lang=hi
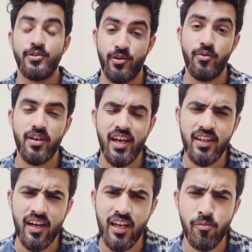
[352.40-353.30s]
जरूर करें
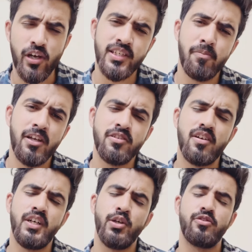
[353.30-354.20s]
ताकि आपको ऐसी बेनिफिशियल
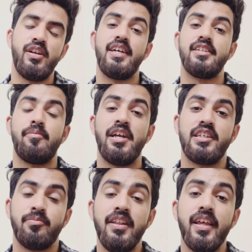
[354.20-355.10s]
वीडियोस और लेटेस्ट
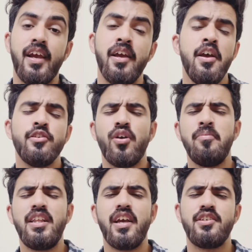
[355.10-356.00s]
अपडेट्स मिलती रहे सो हम
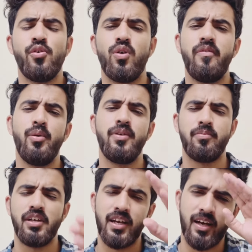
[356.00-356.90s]
मिलते हैं किसी और वीडियो में तब
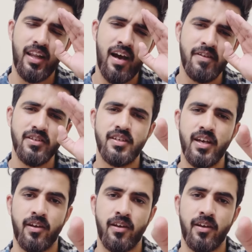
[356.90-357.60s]
तक के लिए अल्लाह हाफिज टेक